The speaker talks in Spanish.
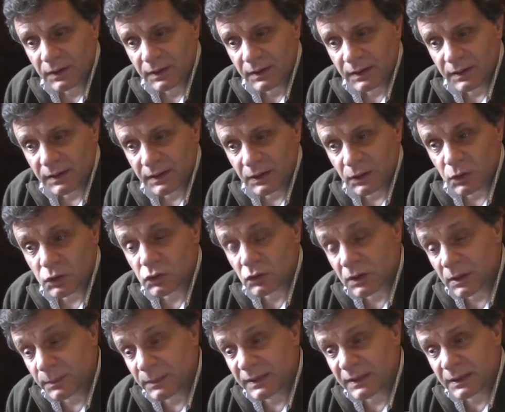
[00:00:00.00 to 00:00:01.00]
eh, no
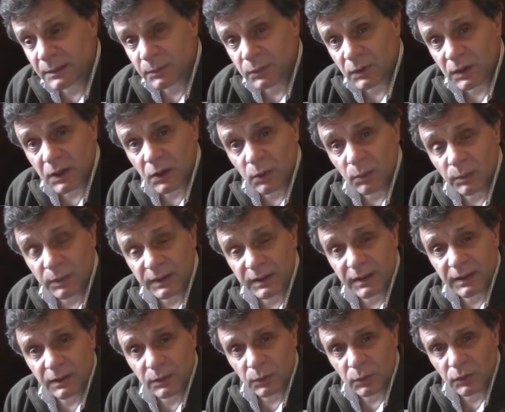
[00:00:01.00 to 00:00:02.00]
solamente por las
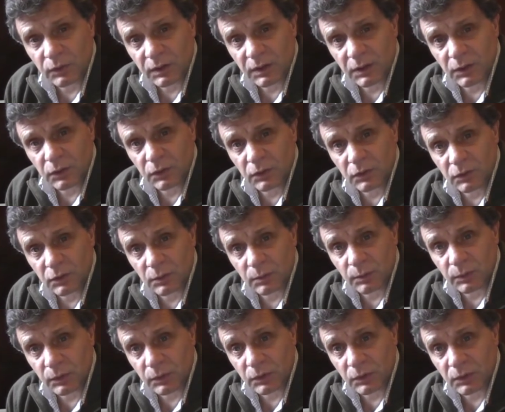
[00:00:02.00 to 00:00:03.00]
compañías de cruceros, sino
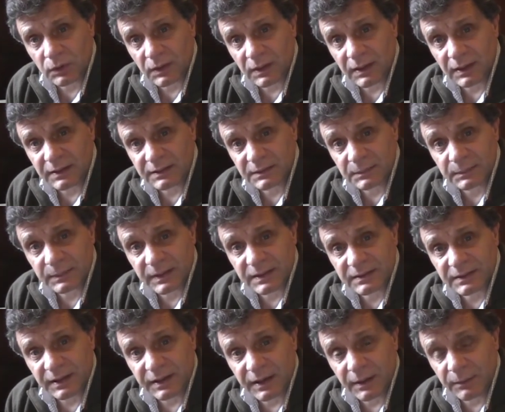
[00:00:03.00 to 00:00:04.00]
por todas las
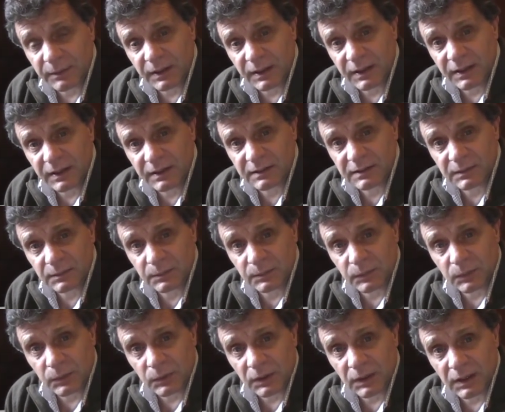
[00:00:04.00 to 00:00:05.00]
empresas navieras y
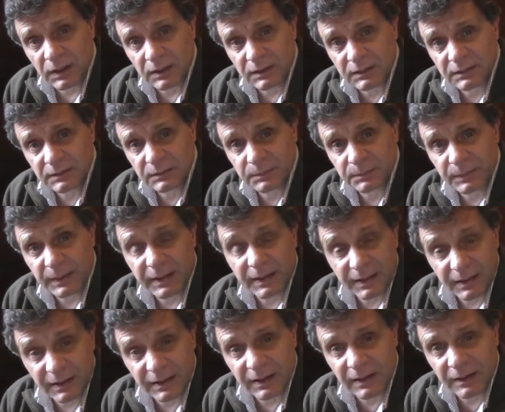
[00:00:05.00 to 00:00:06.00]
por las
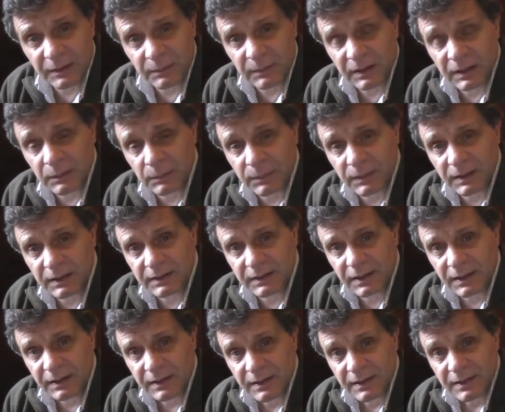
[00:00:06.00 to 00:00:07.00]
pesqueras de Mar del
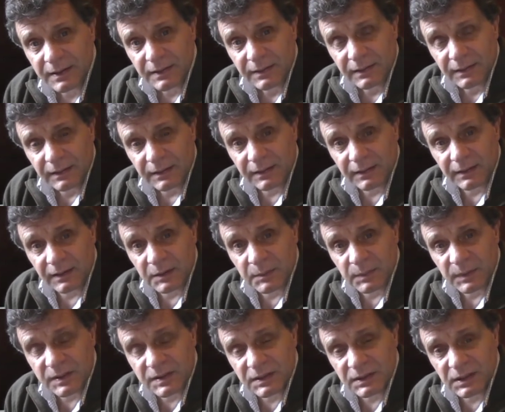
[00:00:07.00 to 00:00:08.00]
Plata, que era
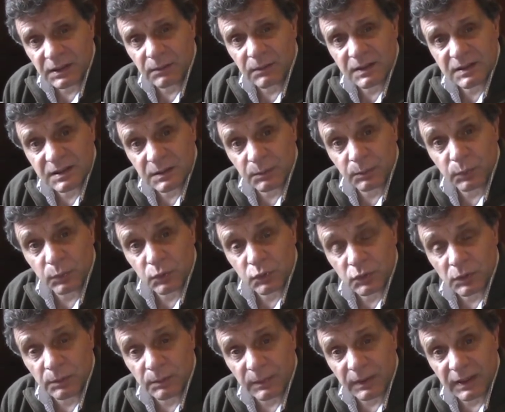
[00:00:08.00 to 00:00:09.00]
imprescindible, se
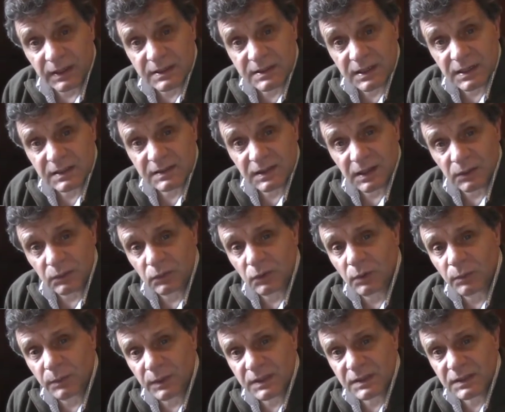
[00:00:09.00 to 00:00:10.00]
puso en marcha hace
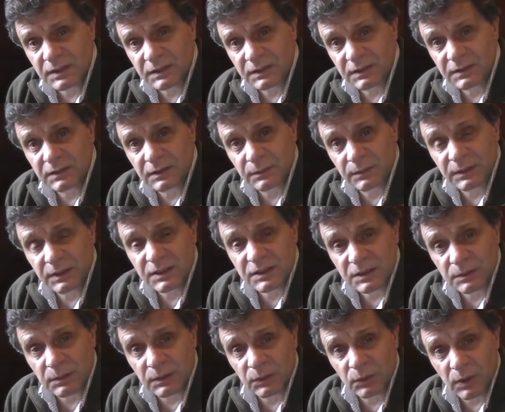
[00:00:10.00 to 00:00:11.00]
algunos meses y se viene
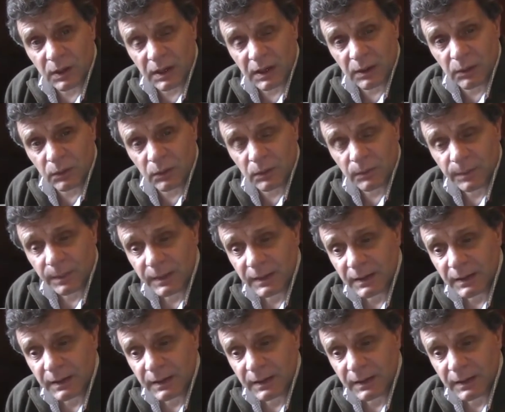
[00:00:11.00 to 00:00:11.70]
llevando a cabo